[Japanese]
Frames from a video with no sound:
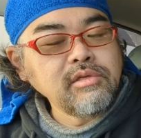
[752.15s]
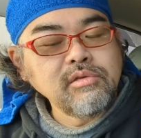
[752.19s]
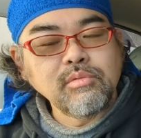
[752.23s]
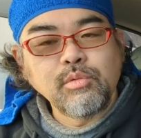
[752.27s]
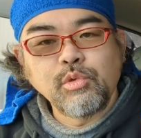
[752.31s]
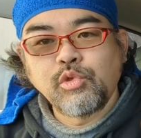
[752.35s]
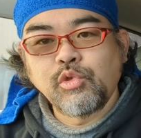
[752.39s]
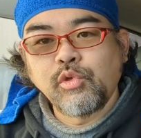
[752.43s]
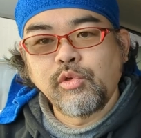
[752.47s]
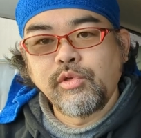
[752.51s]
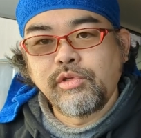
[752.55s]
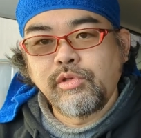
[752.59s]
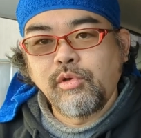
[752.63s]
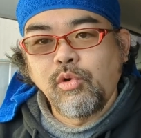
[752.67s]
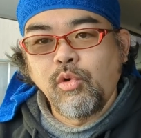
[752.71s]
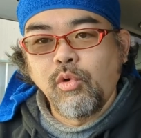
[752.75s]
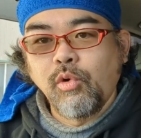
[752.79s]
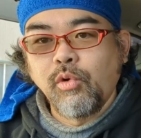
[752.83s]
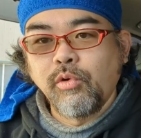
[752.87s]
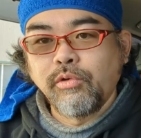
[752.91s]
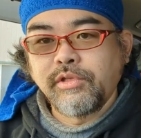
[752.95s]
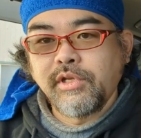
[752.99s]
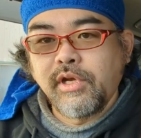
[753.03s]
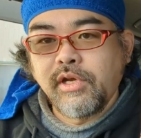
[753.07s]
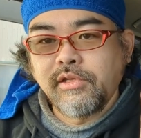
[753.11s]

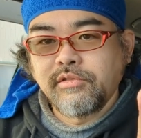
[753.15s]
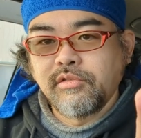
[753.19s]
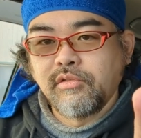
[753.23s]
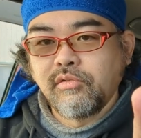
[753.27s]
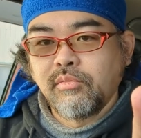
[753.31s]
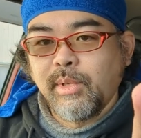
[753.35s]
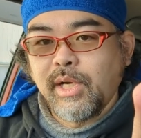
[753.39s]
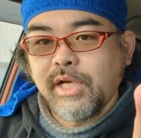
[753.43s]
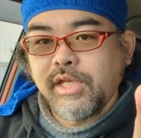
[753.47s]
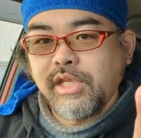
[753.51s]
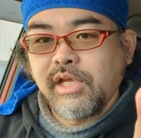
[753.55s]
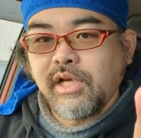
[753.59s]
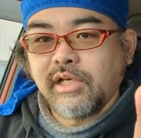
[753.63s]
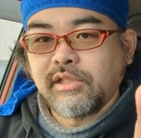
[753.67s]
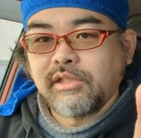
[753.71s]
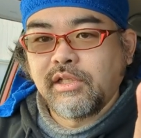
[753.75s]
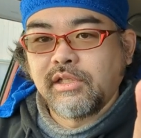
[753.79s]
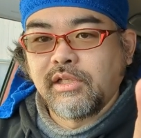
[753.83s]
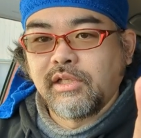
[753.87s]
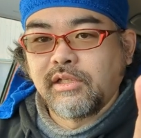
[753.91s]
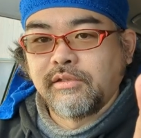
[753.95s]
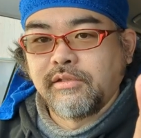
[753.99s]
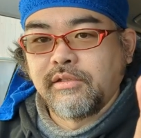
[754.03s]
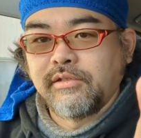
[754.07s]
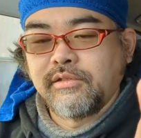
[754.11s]
ユーゴソイスコスラスの巻き方
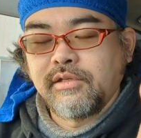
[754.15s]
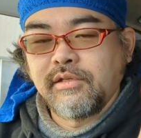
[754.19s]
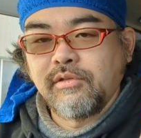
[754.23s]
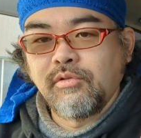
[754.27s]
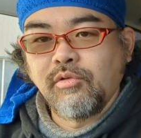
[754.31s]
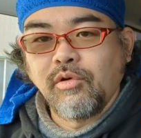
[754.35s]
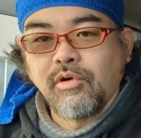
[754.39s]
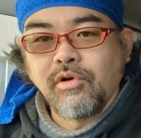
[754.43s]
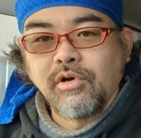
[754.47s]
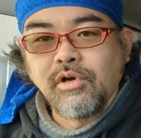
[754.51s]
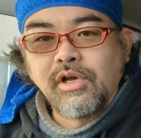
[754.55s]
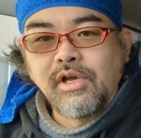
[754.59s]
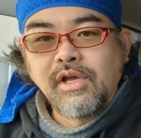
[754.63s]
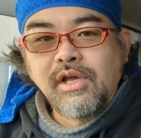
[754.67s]
なんですけど